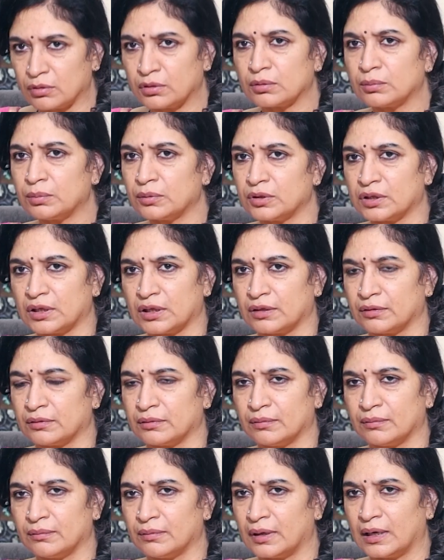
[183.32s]
కొట్టుకుపోతారు
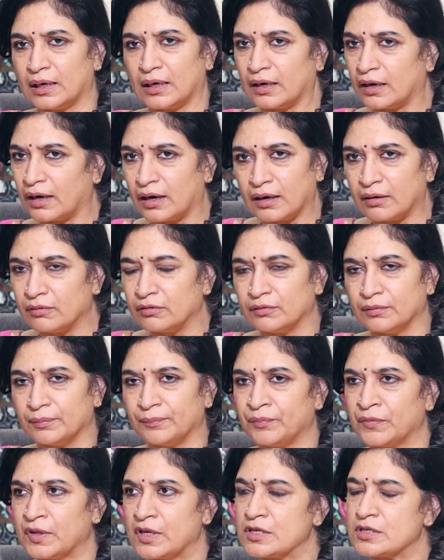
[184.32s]

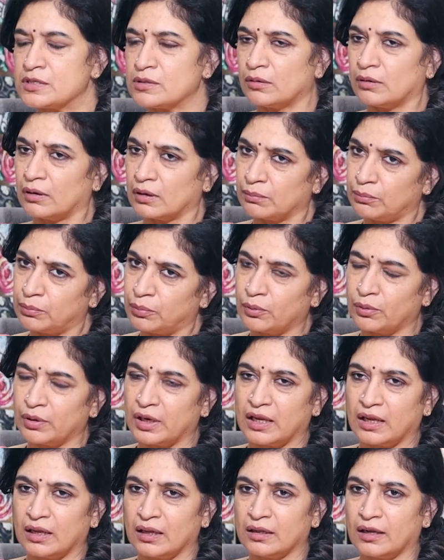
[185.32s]
సో
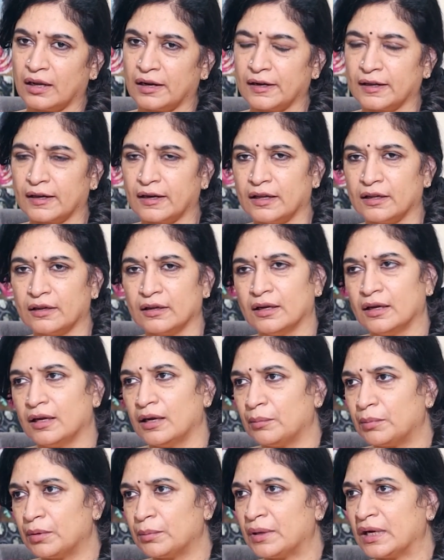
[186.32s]
పోనీ దానికి లేదు
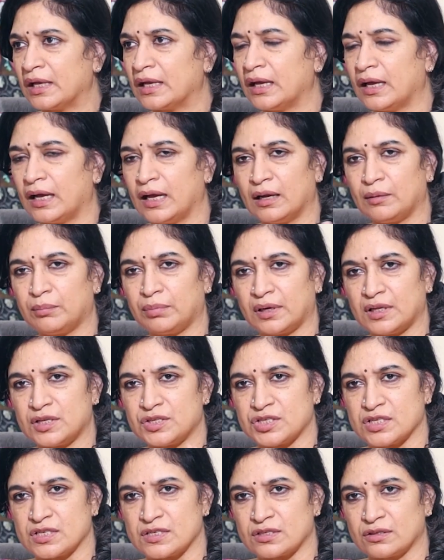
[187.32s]
ఇప్పుడు మనకి ఎయిర్
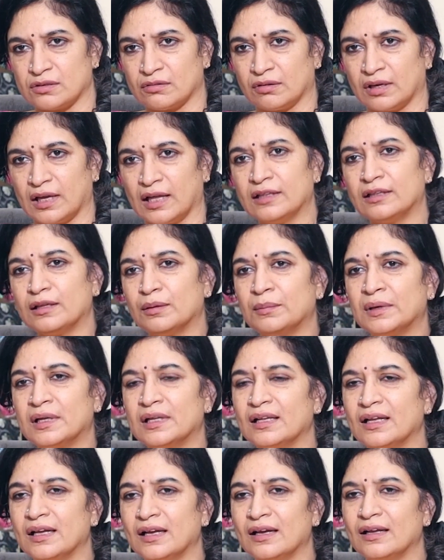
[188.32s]
బ్రిడ్జ్ చేస్తున్నాం
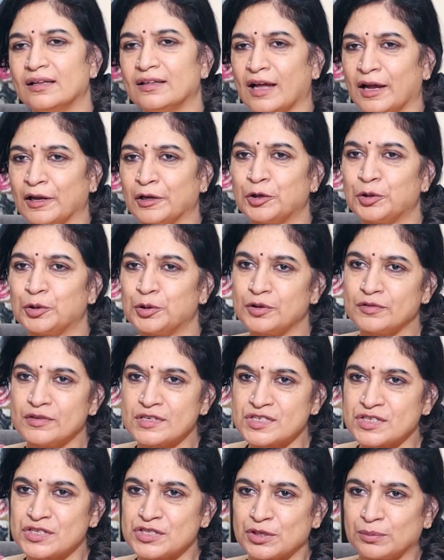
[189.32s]
ఎంతమంది థ్యాంక్ యూ
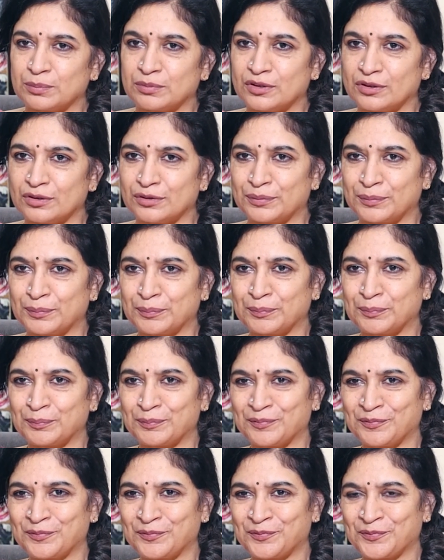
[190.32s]
యూనివర్స్ అని చెప్తారు
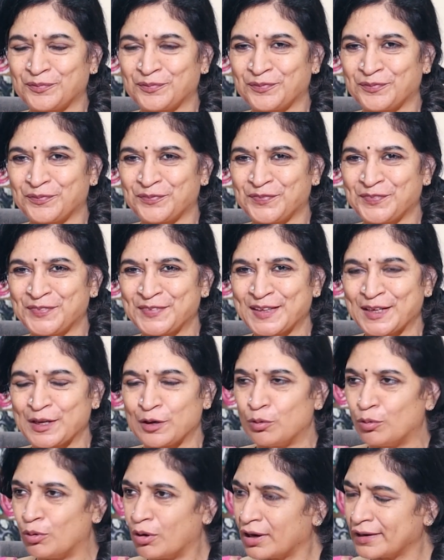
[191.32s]

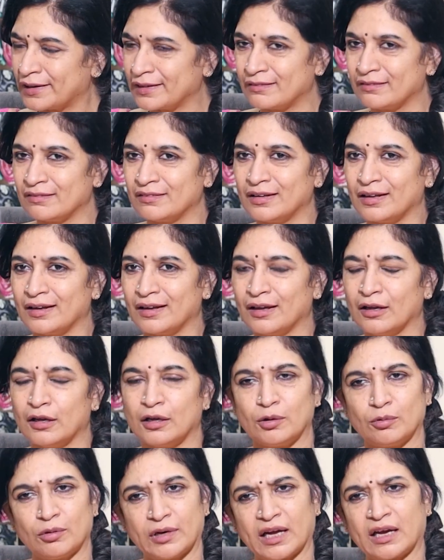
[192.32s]
వాటర్ ఉంది
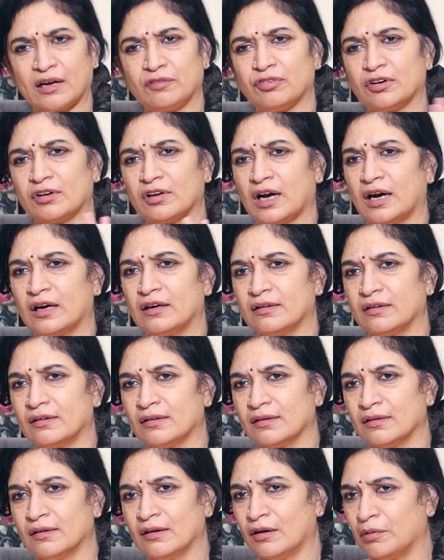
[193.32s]
యూ టేక్ ఇట్ ఫర్
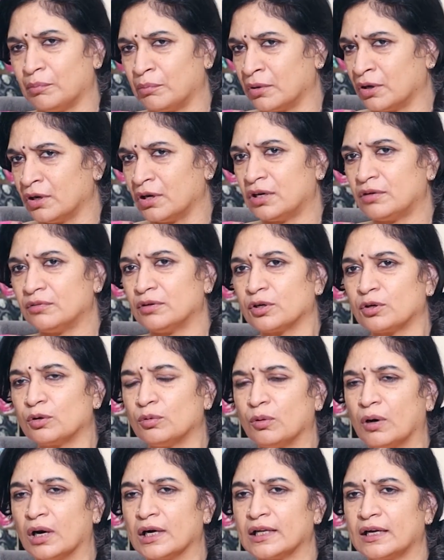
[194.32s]
గ్రాంటెడ్ మొన్నటి
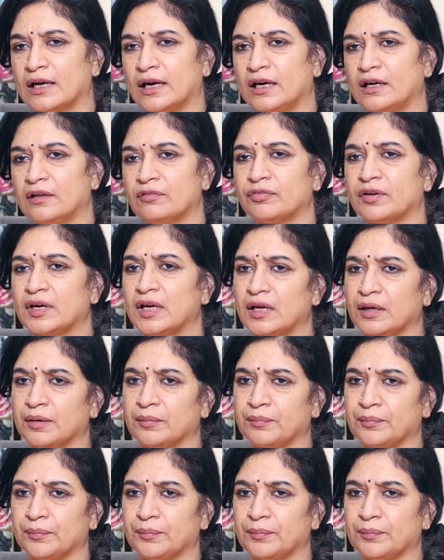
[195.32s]
వరకు వాటర్ ఏంటి ఫ్రీ